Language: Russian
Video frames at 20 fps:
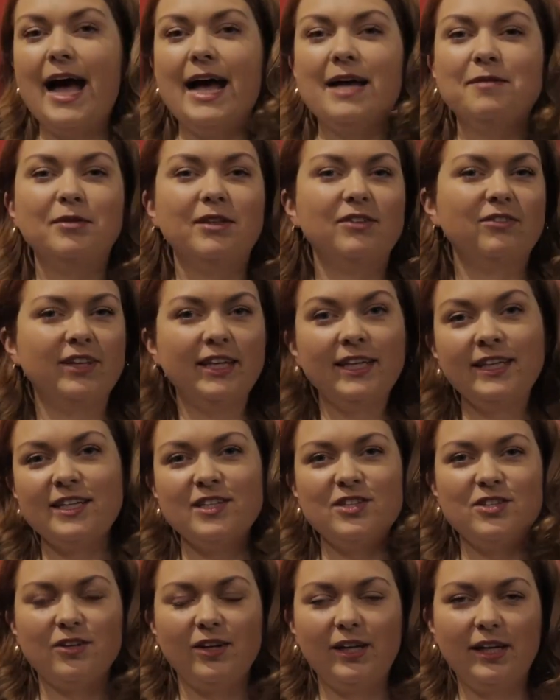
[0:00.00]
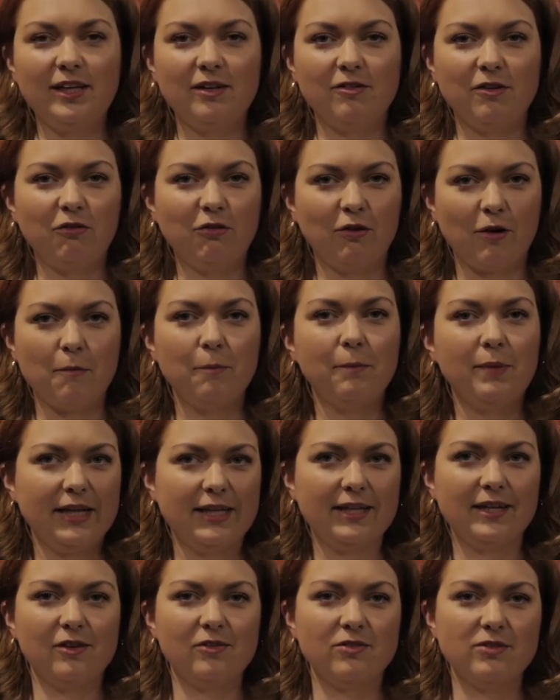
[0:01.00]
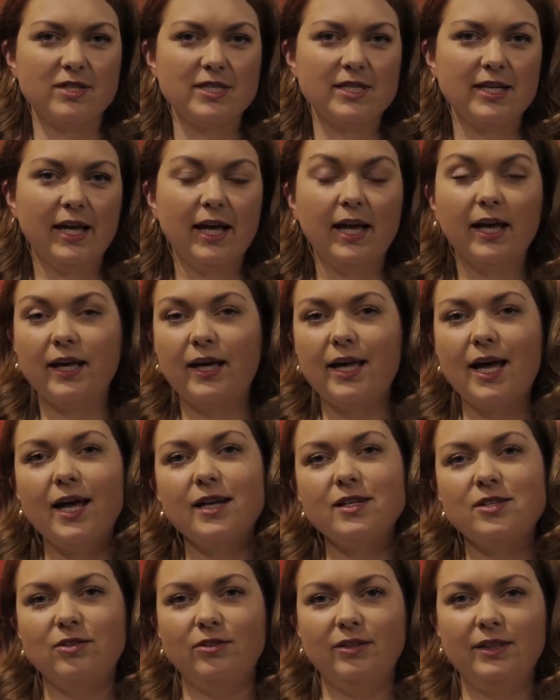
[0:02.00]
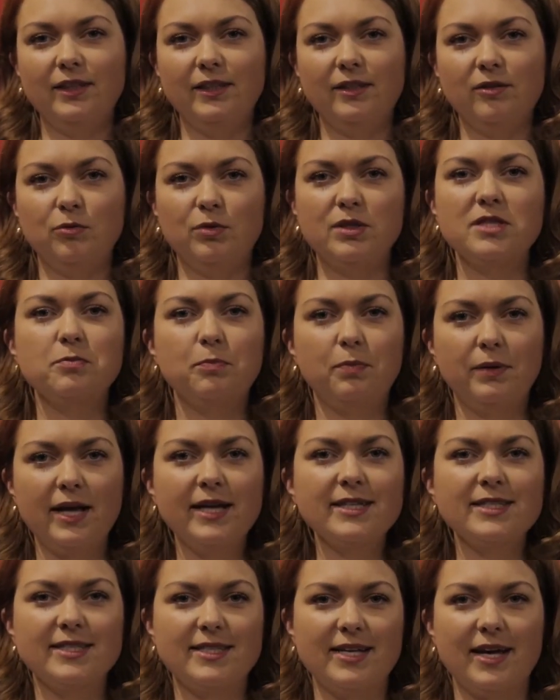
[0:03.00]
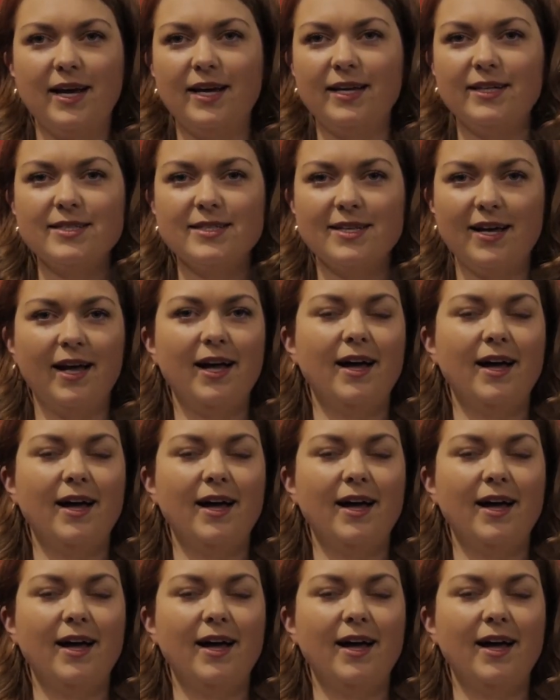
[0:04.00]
I'm Евгения Тюленева from Belarus, country with plus size